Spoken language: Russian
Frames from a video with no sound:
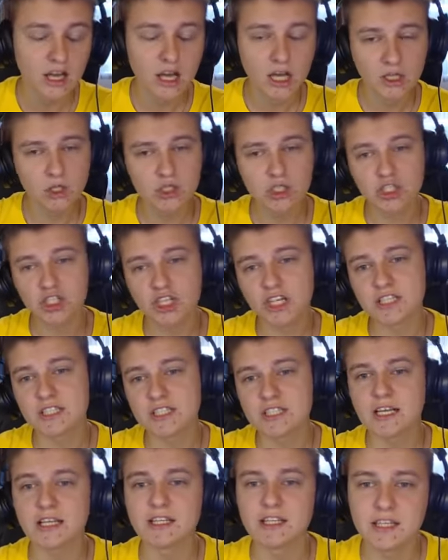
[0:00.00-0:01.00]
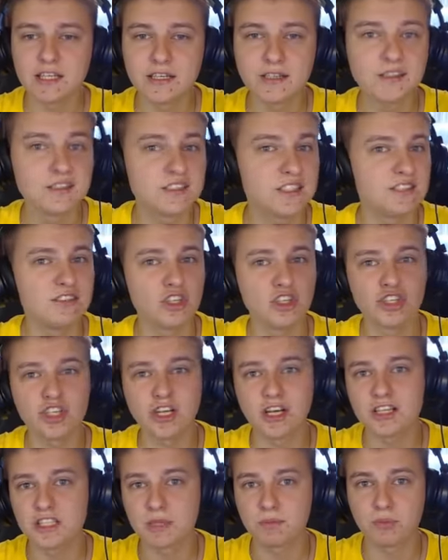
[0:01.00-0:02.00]
то сейчас 10 11
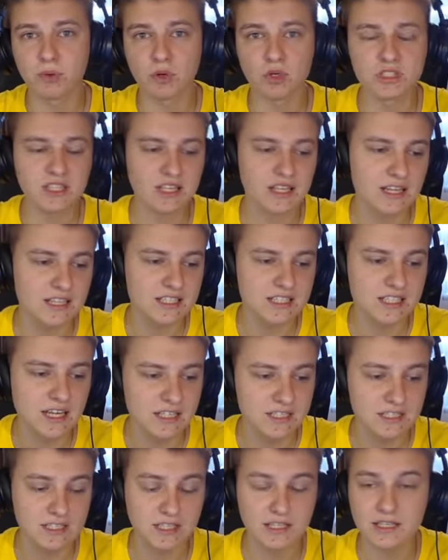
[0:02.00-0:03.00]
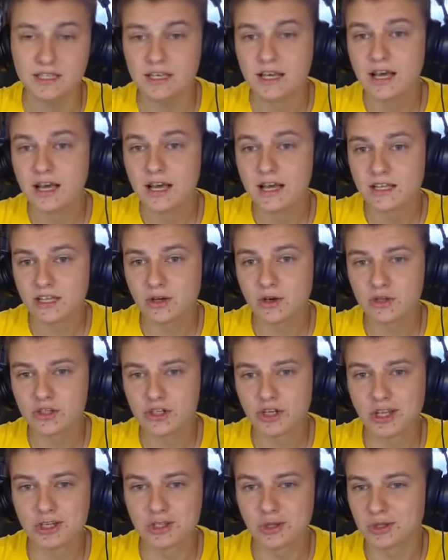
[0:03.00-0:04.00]
встречаются просто как здрасте, и такое
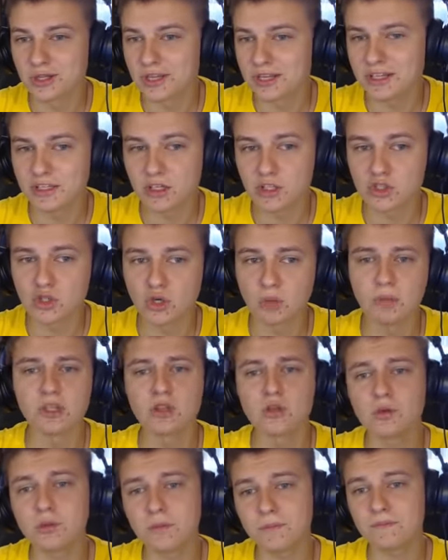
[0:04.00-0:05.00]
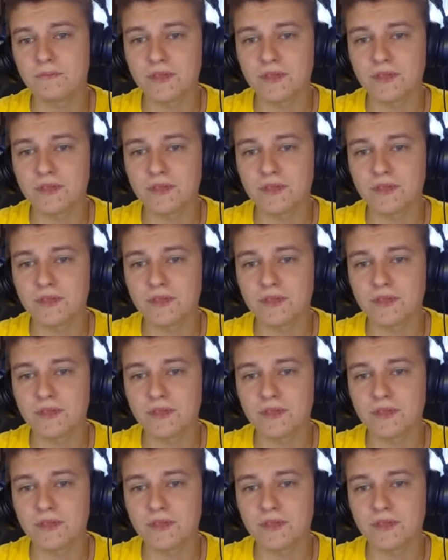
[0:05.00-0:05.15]
ощущение, что так и должно быть. Ну,